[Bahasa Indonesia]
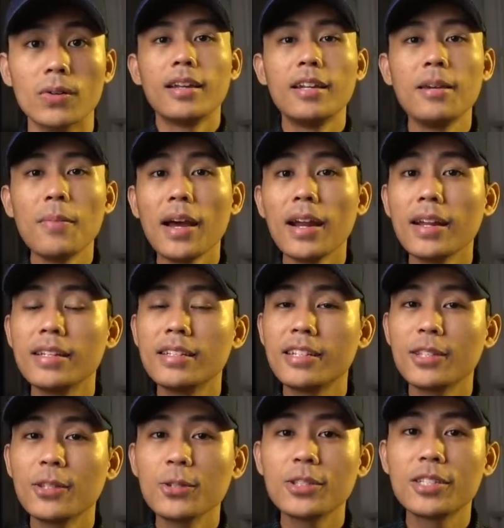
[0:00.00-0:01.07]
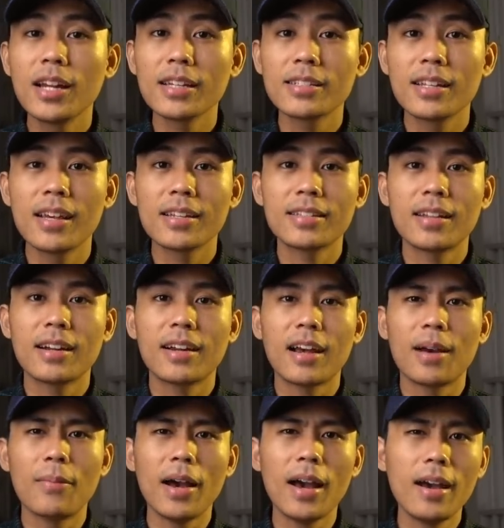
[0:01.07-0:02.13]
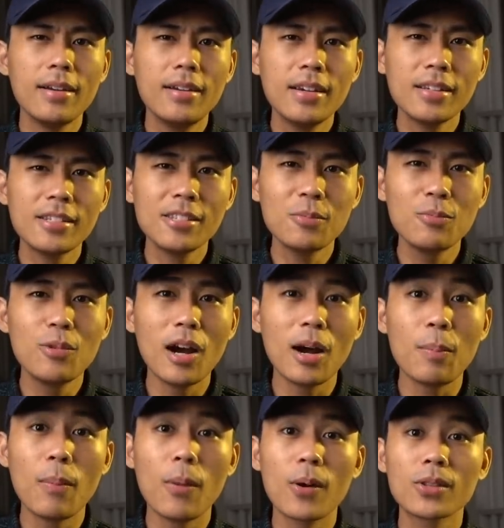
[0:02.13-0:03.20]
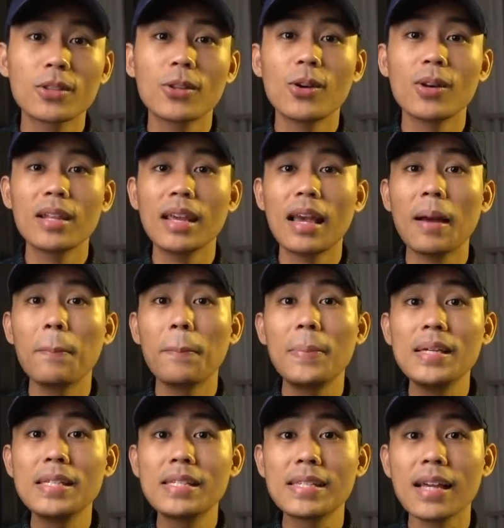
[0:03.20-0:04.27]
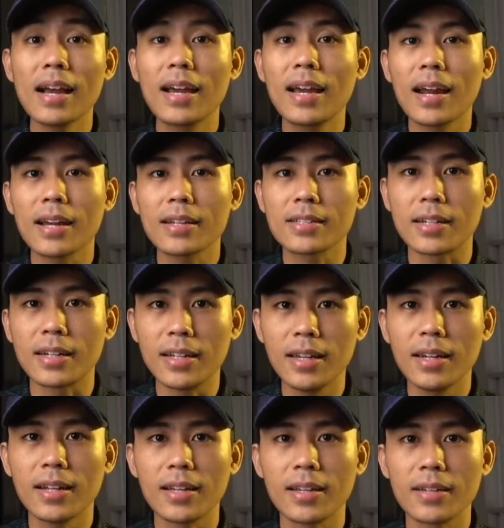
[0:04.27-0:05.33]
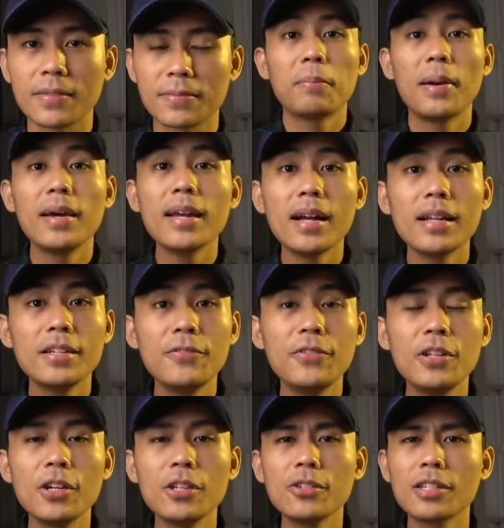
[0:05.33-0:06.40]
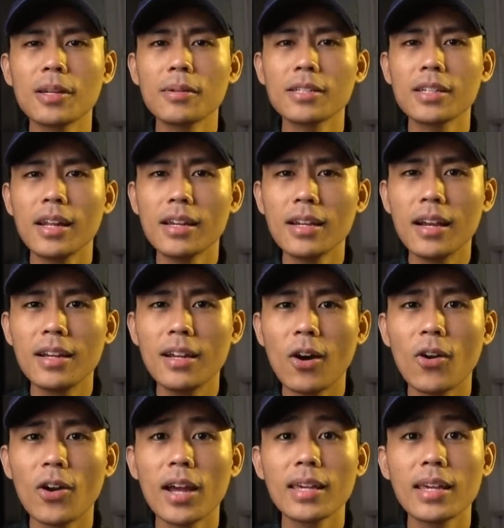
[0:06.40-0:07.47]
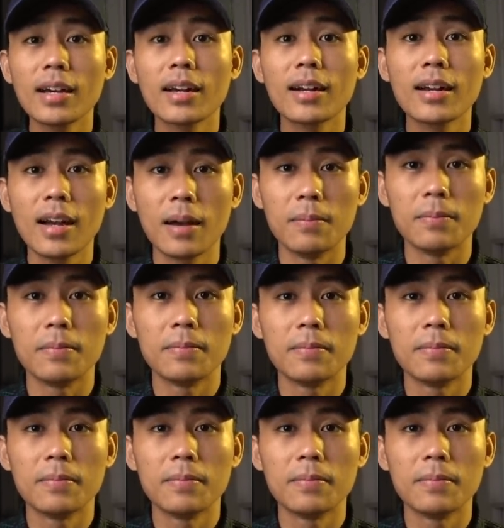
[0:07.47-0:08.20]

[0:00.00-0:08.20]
Di mana di situ jelas-jelas terekam ada sebuah motor yang bisa gerak sendiri. Padahal di video itu sama sekali nggak ada orang yang kerekam.